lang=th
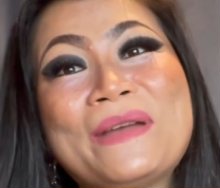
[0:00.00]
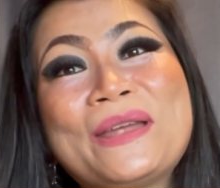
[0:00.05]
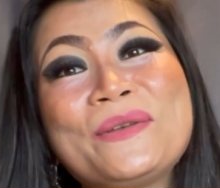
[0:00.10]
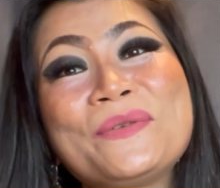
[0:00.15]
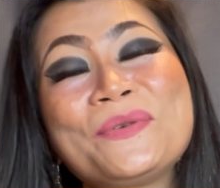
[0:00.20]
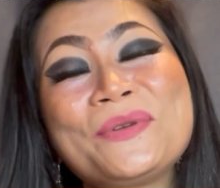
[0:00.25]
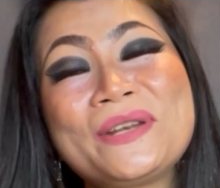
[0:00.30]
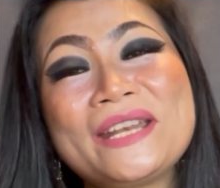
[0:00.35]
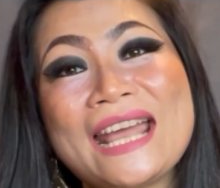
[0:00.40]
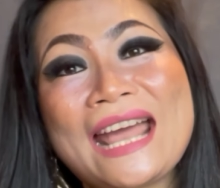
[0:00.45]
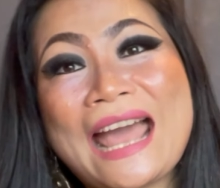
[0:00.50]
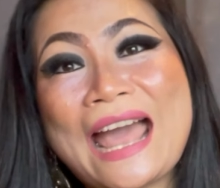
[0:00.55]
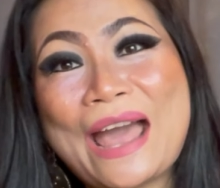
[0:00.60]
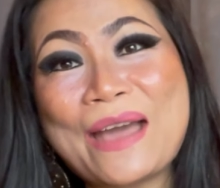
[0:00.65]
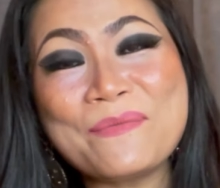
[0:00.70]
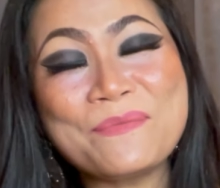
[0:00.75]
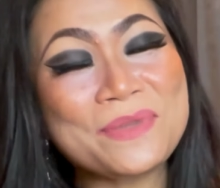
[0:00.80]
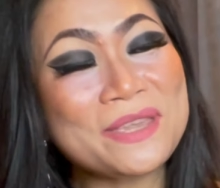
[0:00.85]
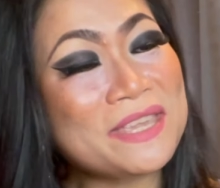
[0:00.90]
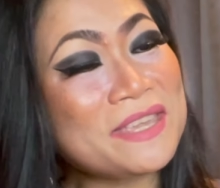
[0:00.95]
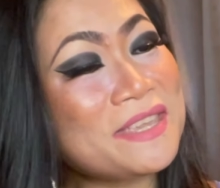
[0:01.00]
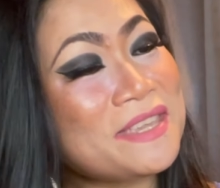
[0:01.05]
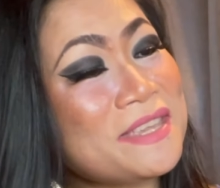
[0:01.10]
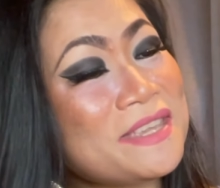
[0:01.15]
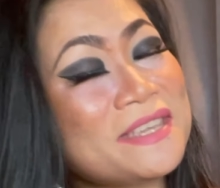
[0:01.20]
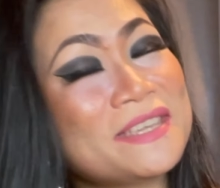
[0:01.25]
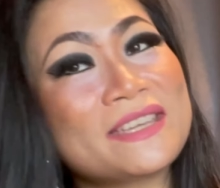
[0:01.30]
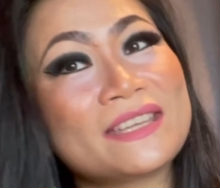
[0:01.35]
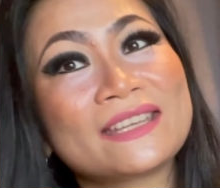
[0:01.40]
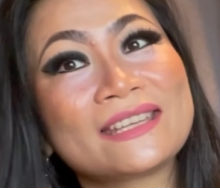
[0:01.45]
มนุษย์นะคะมี
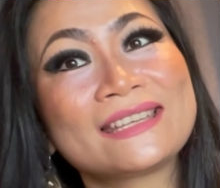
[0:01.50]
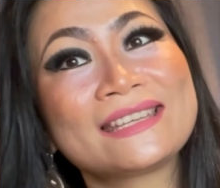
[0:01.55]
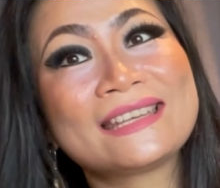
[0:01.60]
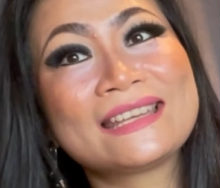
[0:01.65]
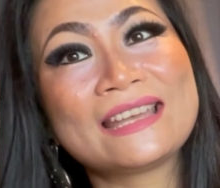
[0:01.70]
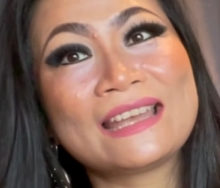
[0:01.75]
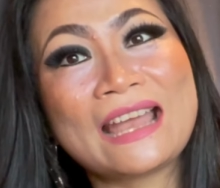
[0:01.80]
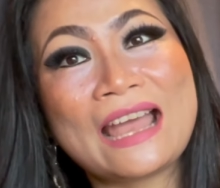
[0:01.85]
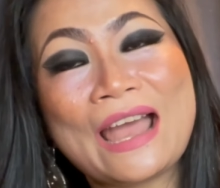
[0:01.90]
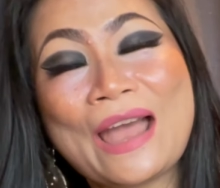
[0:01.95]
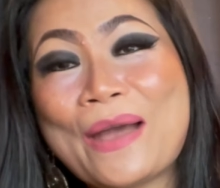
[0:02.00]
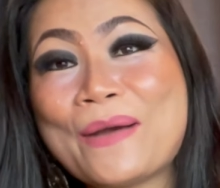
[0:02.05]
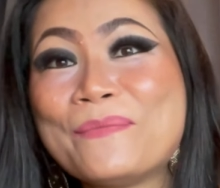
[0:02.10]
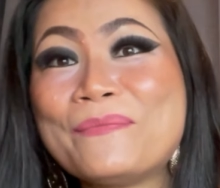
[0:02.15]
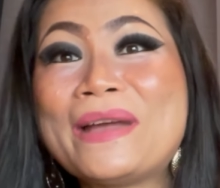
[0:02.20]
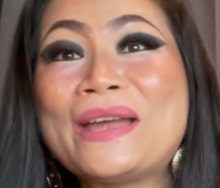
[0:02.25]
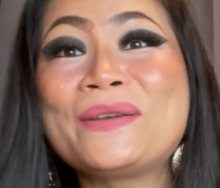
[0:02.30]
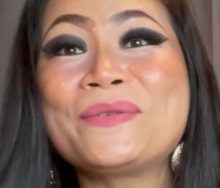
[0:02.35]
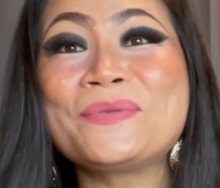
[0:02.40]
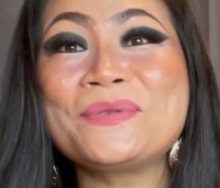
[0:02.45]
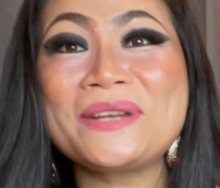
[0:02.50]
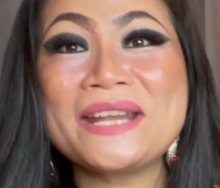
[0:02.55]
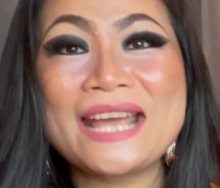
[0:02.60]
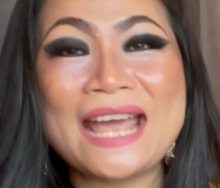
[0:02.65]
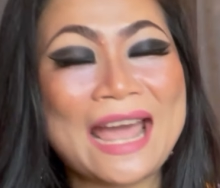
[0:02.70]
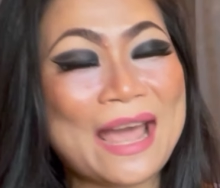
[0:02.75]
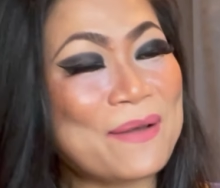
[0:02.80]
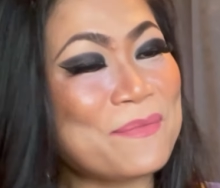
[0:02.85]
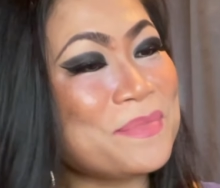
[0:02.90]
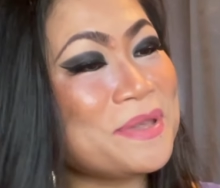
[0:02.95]
มนุ์
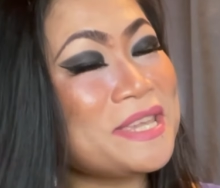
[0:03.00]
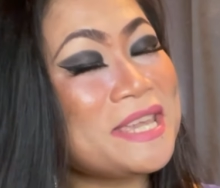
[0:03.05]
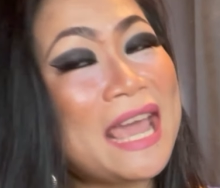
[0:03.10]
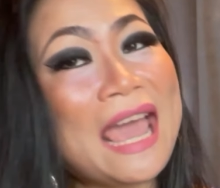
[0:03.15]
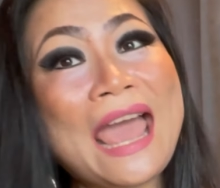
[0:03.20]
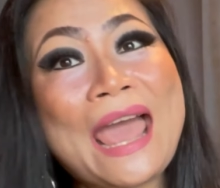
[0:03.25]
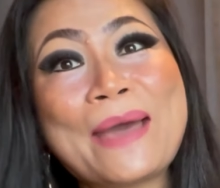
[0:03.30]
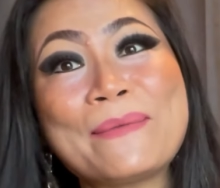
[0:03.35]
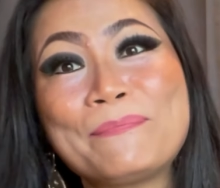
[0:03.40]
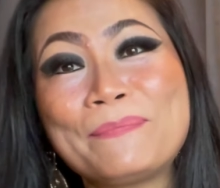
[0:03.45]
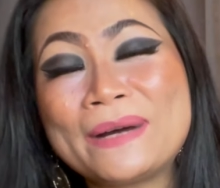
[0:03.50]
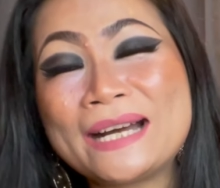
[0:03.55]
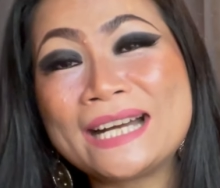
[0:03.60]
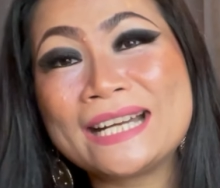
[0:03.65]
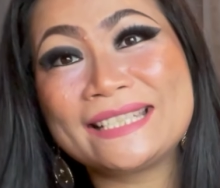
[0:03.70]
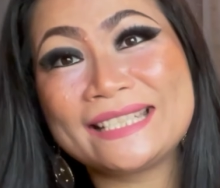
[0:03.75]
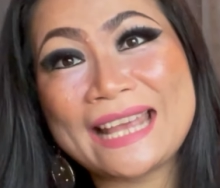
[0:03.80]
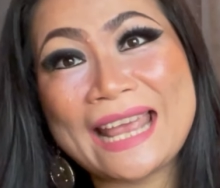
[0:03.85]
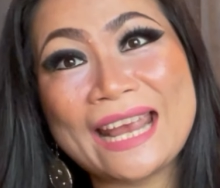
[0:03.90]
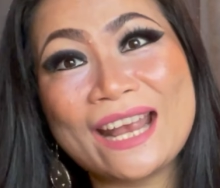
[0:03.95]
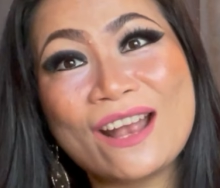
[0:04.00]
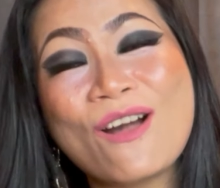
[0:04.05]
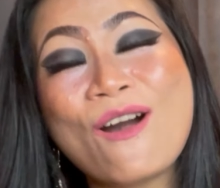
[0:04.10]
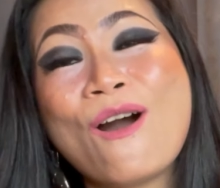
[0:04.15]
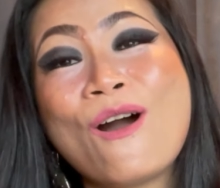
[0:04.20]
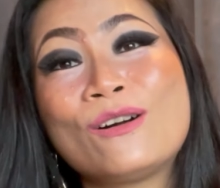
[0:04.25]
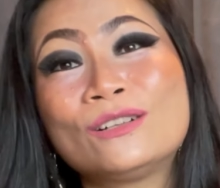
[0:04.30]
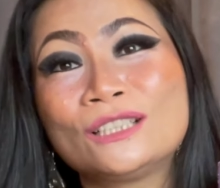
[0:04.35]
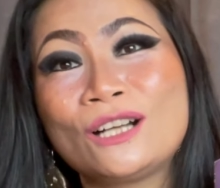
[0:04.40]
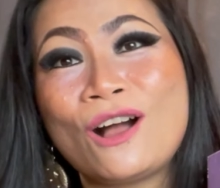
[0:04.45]
นะคะมีแอบเปิดเช็คข
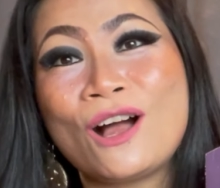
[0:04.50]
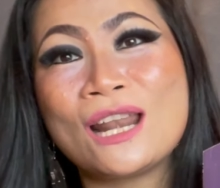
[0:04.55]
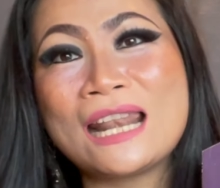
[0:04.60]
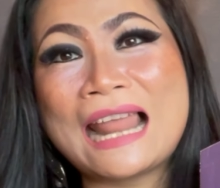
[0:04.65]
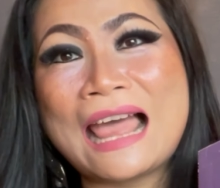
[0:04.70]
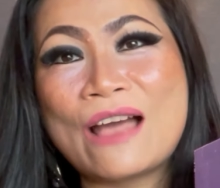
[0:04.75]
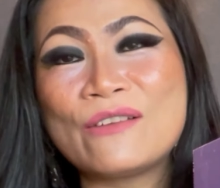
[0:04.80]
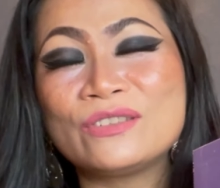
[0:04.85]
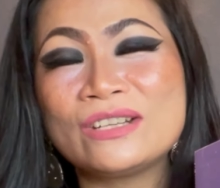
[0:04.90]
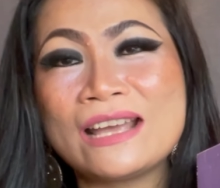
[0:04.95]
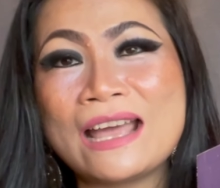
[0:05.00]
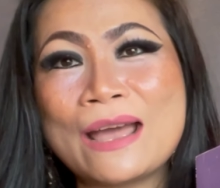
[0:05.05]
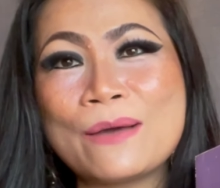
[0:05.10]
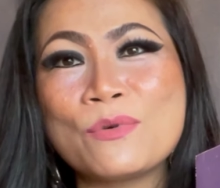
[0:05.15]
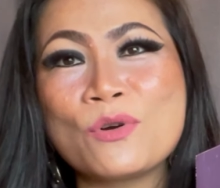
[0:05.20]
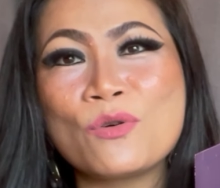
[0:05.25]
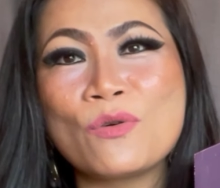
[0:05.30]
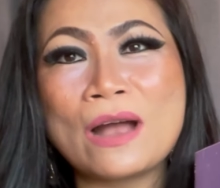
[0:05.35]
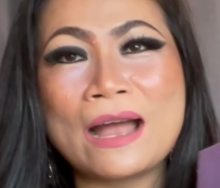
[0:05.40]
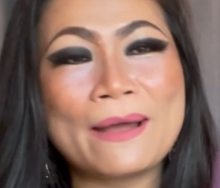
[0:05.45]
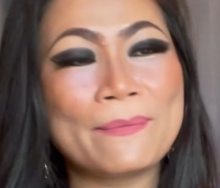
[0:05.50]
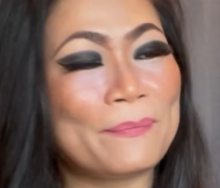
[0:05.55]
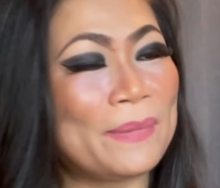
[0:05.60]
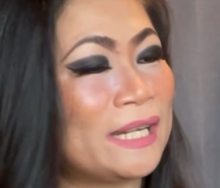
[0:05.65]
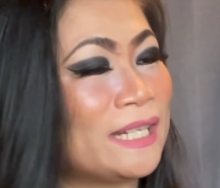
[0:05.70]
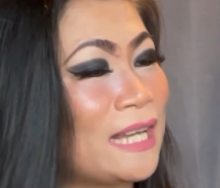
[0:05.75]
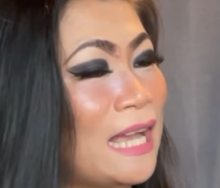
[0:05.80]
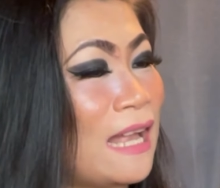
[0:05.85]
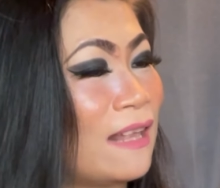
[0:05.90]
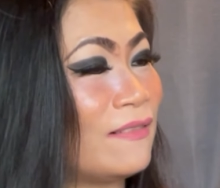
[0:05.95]
องก่อนแล้วนะคะเพราะว่า
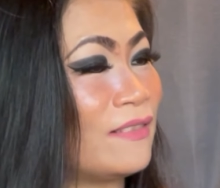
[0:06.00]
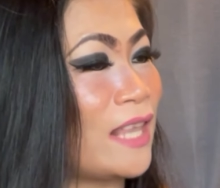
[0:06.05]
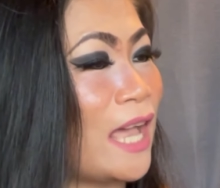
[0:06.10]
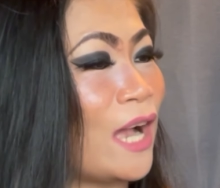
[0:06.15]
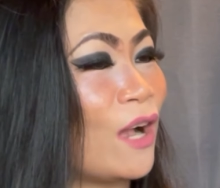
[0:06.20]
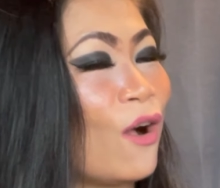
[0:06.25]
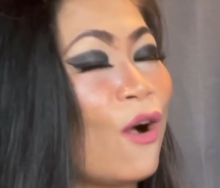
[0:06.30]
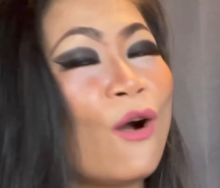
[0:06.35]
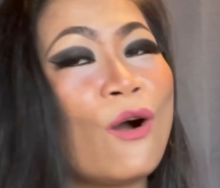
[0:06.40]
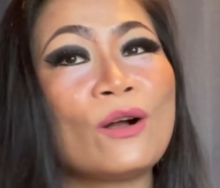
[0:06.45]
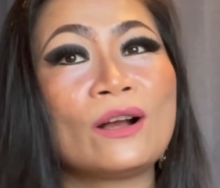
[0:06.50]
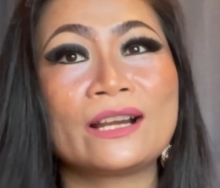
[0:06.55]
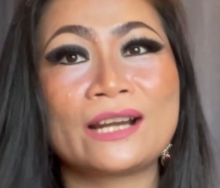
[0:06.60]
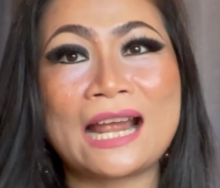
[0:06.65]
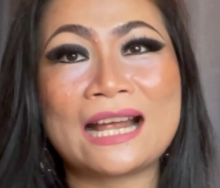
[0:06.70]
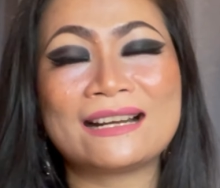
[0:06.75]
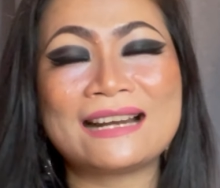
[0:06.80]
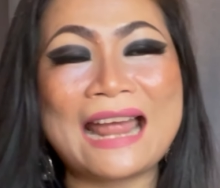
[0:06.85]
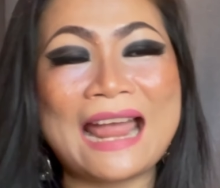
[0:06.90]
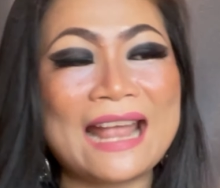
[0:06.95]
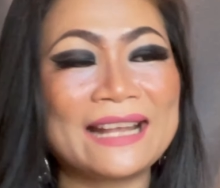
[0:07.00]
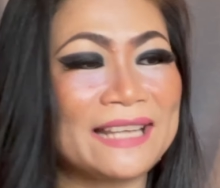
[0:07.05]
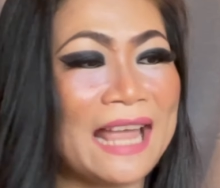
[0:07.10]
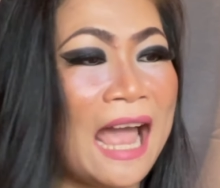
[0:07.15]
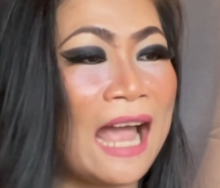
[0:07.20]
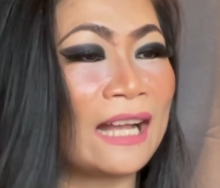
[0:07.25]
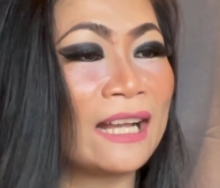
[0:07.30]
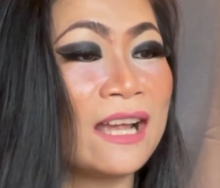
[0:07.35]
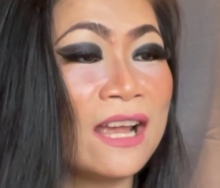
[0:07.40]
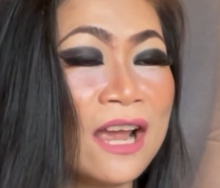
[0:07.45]
เป็นการสั่งของครั้งแรก
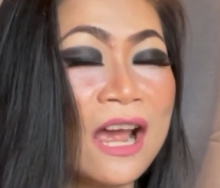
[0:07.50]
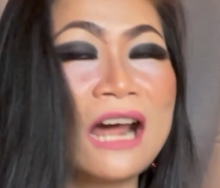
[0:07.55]
จาก